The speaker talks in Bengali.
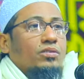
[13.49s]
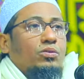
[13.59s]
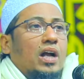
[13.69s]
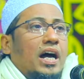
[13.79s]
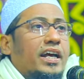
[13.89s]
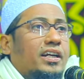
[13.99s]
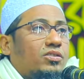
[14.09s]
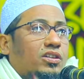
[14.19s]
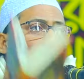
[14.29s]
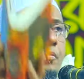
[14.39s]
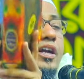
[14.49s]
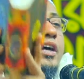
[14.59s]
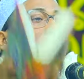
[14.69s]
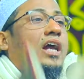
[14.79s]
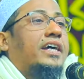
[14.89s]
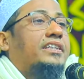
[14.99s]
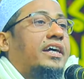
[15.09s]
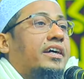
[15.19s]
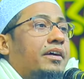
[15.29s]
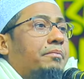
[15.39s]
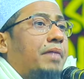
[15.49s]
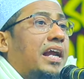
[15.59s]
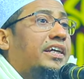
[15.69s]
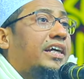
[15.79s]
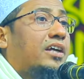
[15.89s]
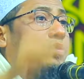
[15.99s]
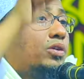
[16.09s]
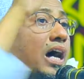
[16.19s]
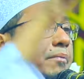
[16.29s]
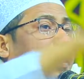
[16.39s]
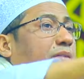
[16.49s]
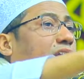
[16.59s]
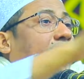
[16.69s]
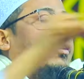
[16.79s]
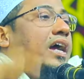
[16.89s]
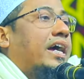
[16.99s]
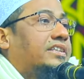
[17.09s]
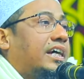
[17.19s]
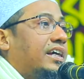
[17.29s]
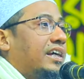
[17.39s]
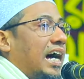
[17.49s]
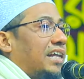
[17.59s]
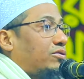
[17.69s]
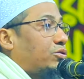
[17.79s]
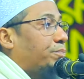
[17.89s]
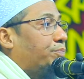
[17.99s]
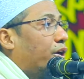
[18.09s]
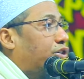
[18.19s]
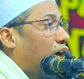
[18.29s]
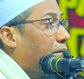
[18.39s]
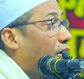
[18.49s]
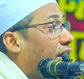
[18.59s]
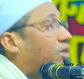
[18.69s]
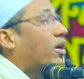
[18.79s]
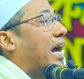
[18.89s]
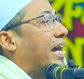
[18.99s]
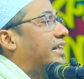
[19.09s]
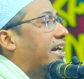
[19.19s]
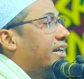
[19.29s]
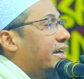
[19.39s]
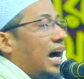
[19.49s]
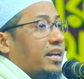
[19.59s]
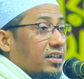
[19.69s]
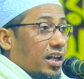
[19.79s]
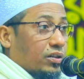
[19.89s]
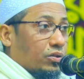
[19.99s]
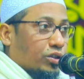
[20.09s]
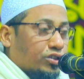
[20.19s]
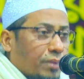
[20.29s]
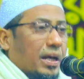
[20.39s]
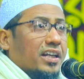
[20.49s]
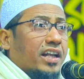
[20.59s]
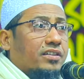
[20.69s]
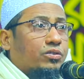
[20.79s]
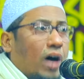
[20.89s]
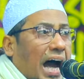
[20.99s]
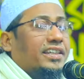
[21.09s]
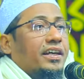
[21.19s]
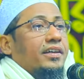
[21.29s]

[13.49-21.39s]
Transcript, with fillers: কোরআনের কথা মনে করায় দেয় মালিকের গোলামি মনে করায় দেয় আত্মপরিচয় মনে করায় দেয় আল্লাহর কসম আল্লাহর দোহাই